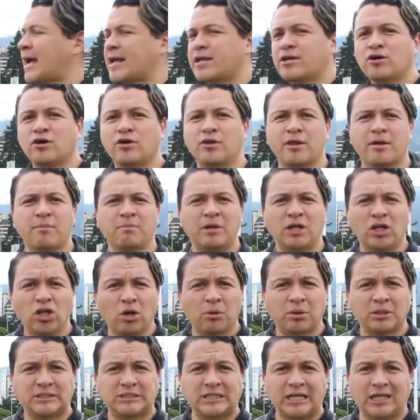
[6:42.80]
año de
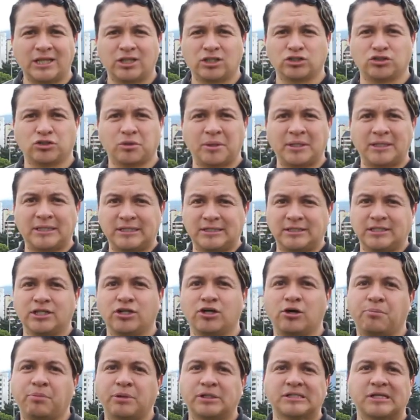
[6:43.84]

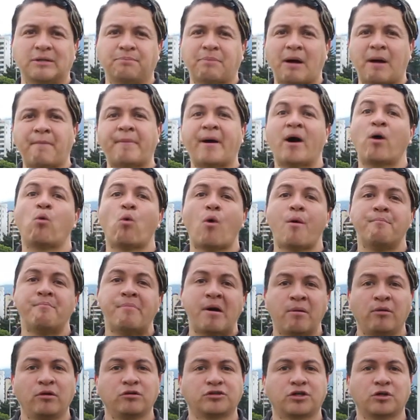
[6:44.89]
1995, pues el Papa Juan
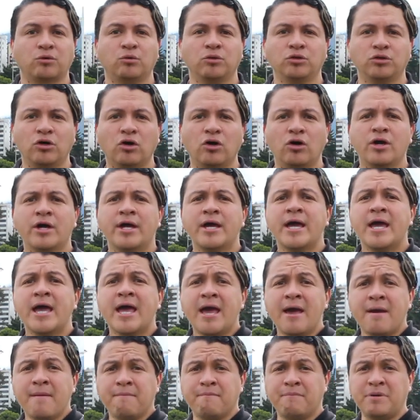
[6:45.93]
Pablo II
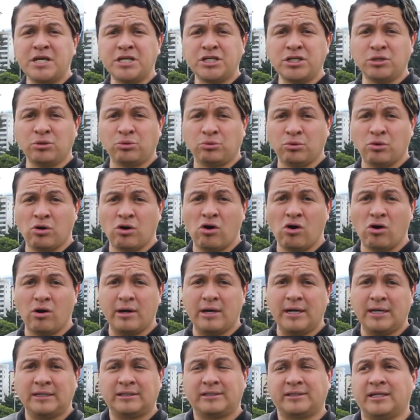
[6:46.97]
visitó
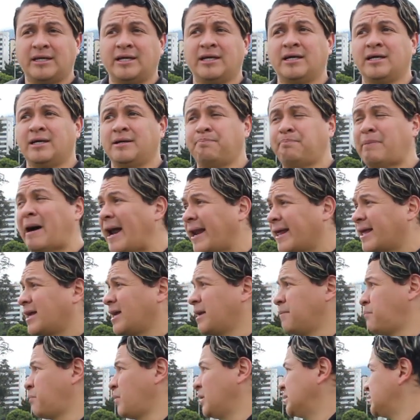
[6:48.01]
este
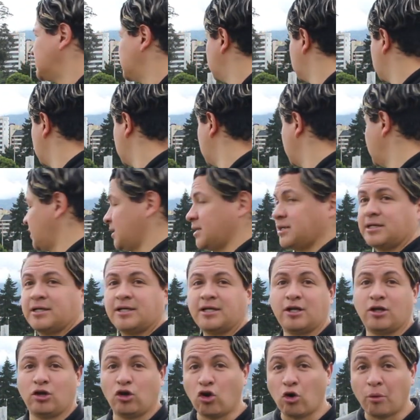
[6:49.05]
parque, pues
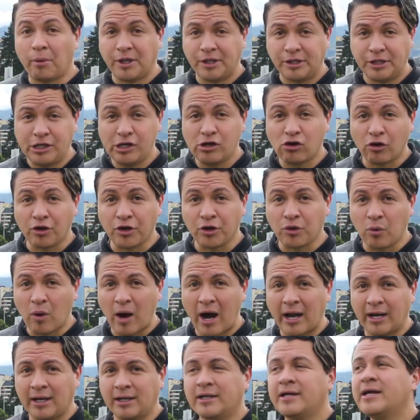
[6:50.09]
lo bendijo
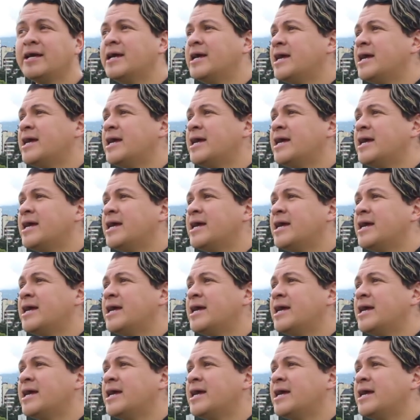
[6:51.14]
igual